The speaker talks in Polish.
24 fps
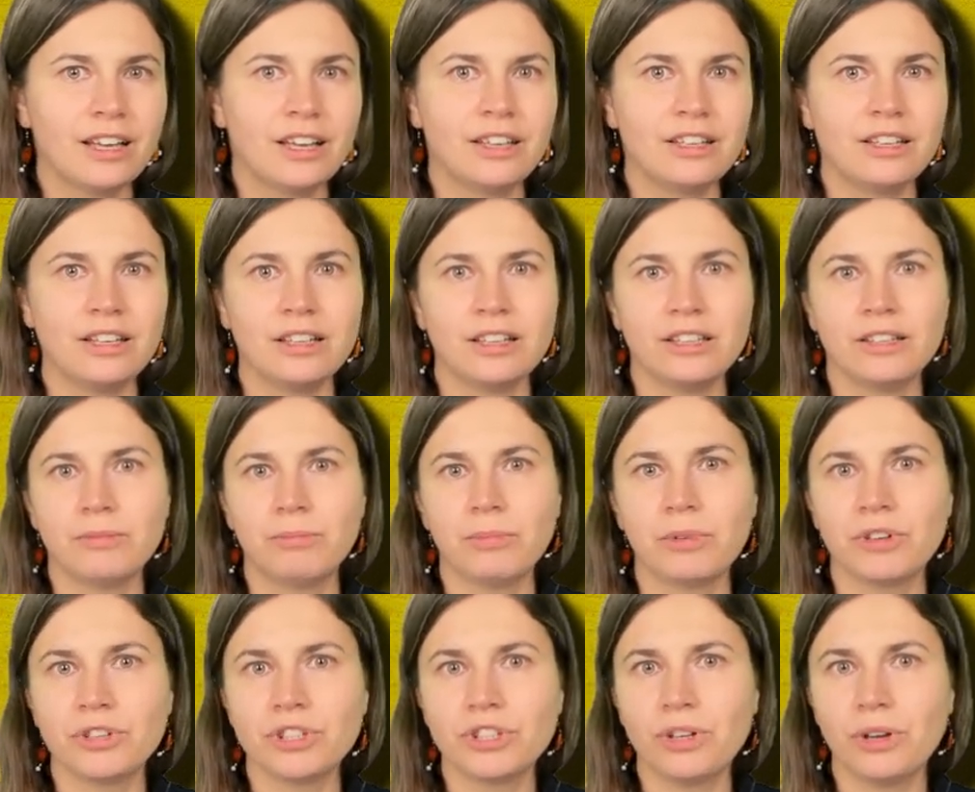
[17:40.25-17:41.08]
E,
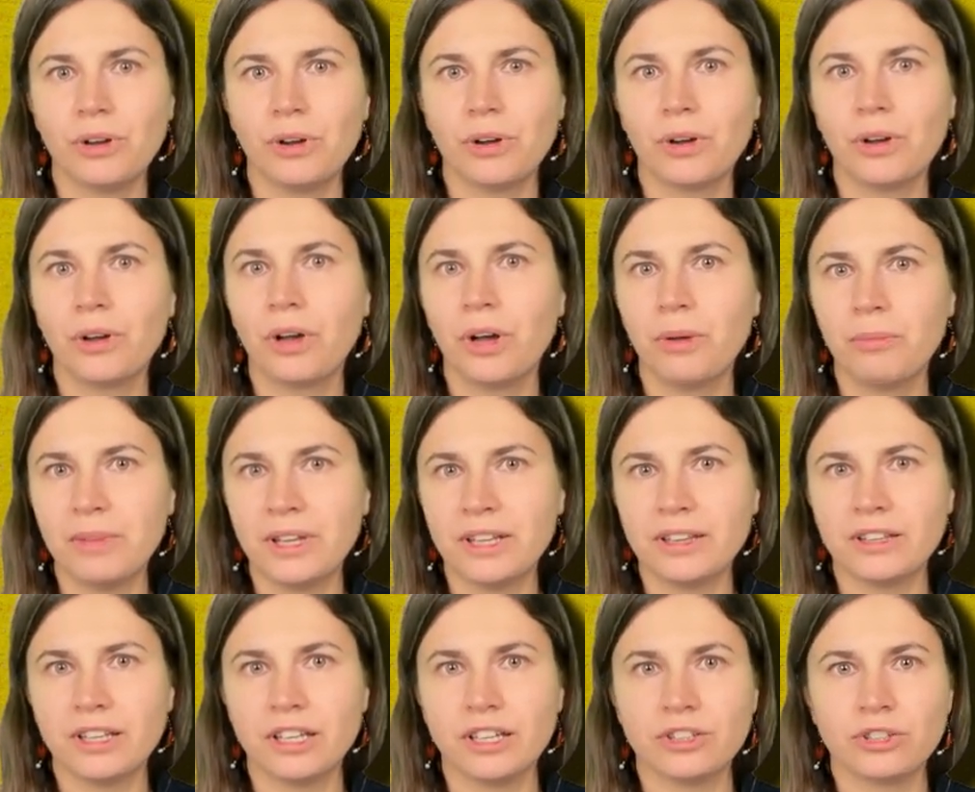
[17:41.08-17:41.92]
proszę o
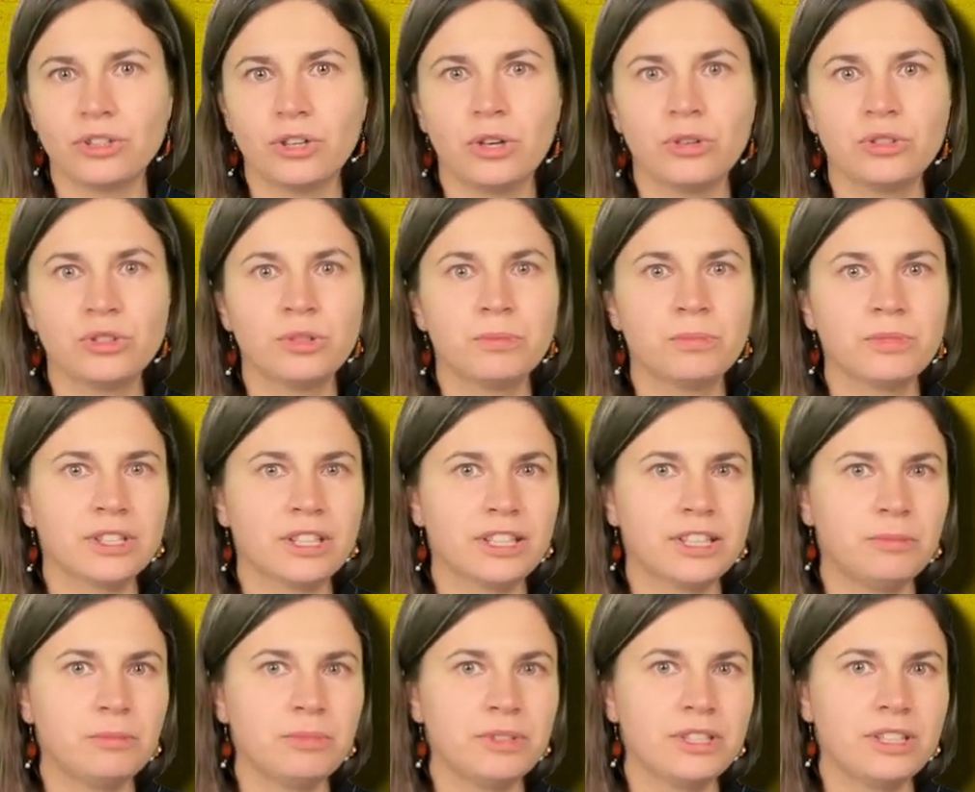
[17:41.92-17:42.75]
komentarz, o
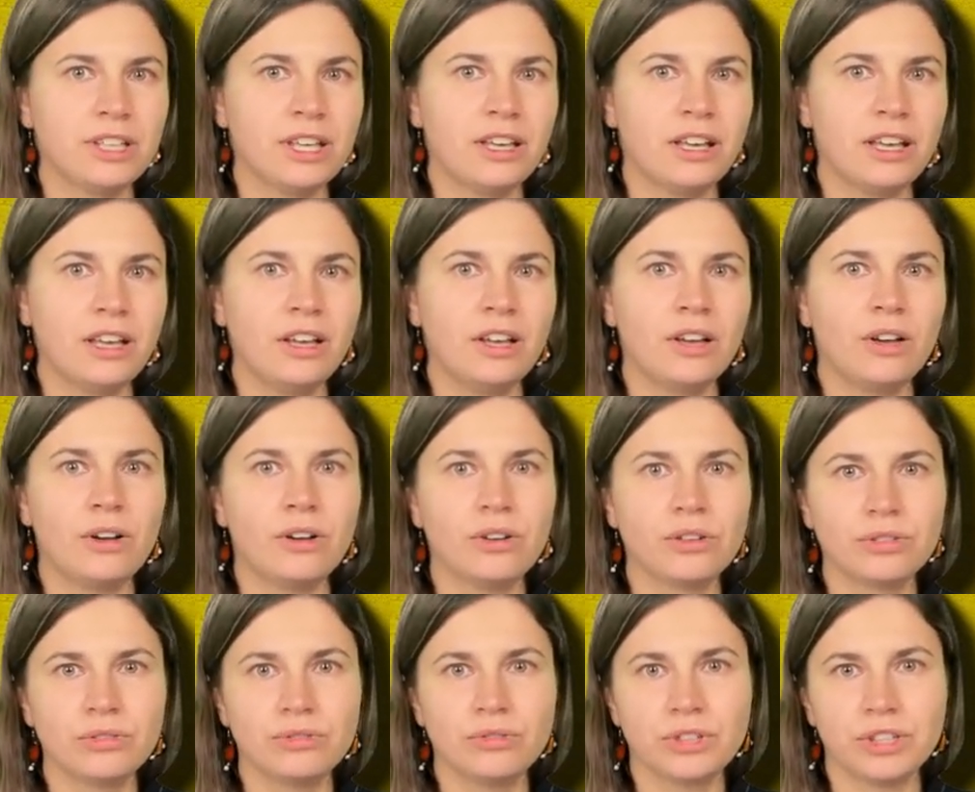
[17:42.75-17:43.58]
subskrypcję,
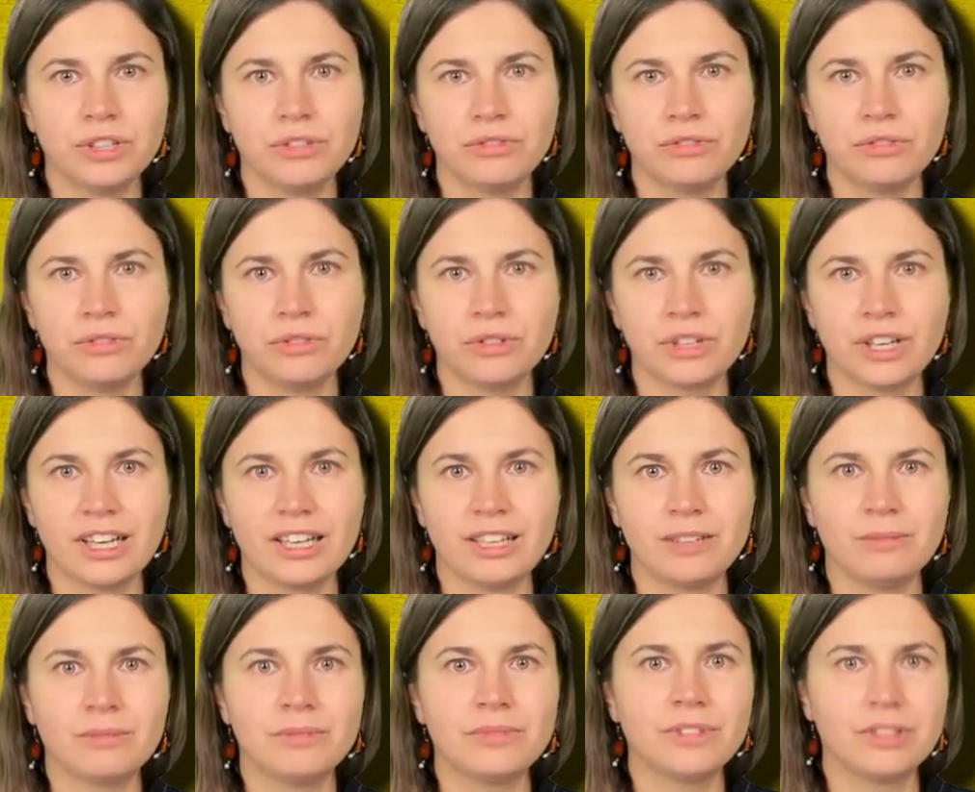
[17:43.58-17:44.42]
o kciuki w
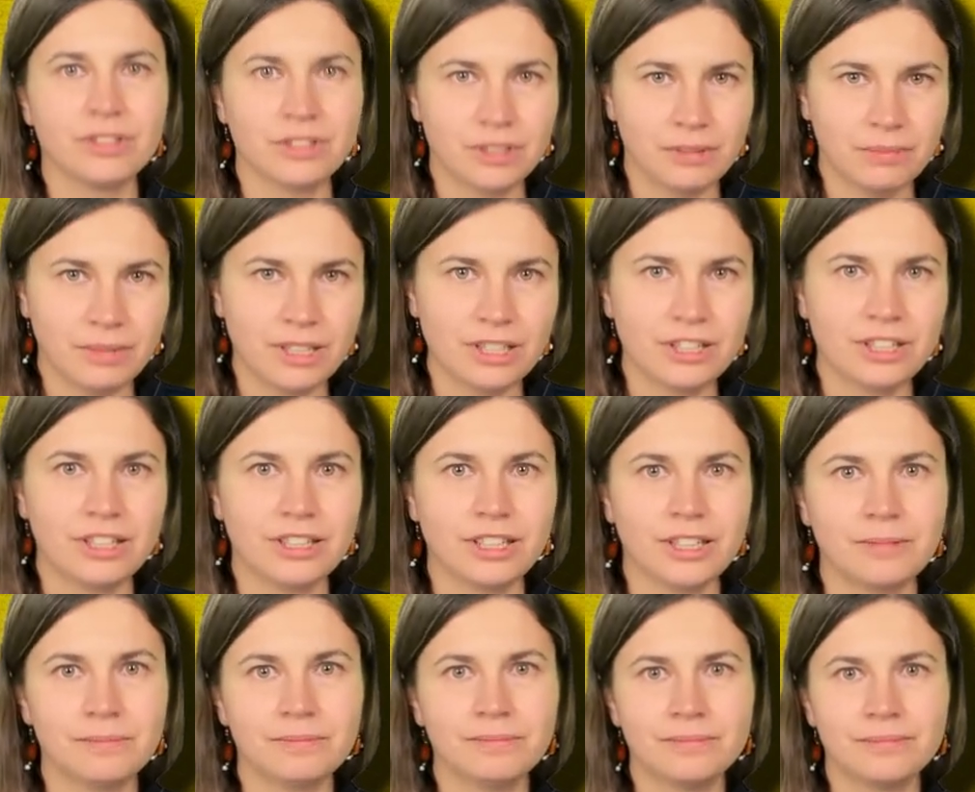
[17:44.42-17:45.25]
górę. Do
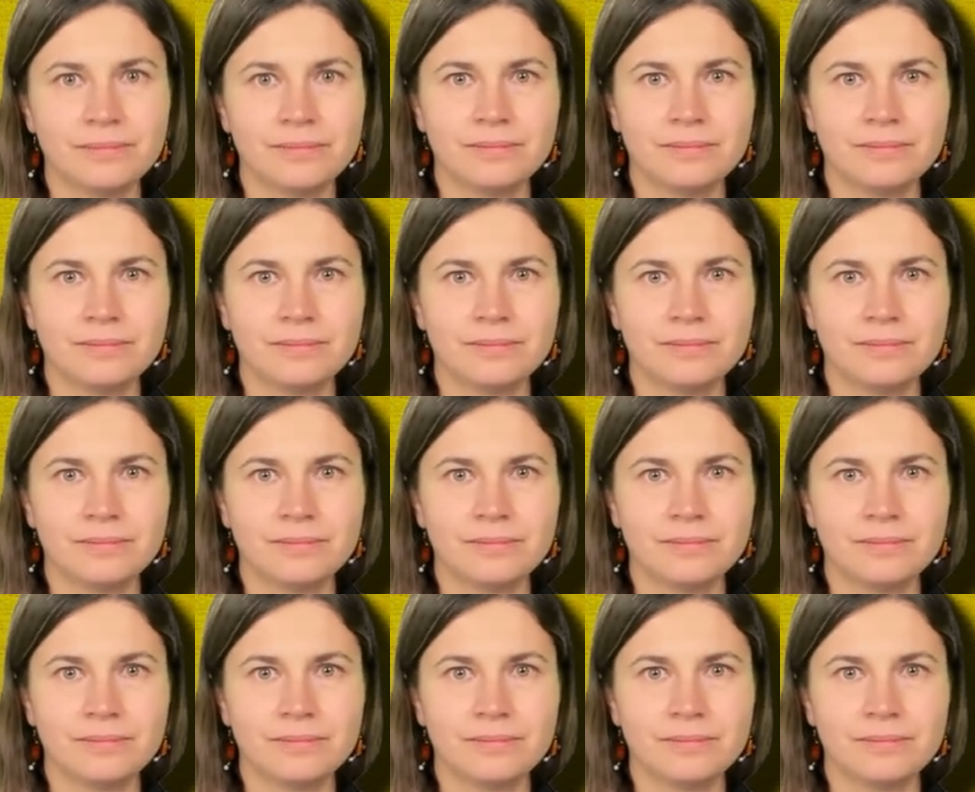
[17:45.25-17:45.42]
zobaczenia.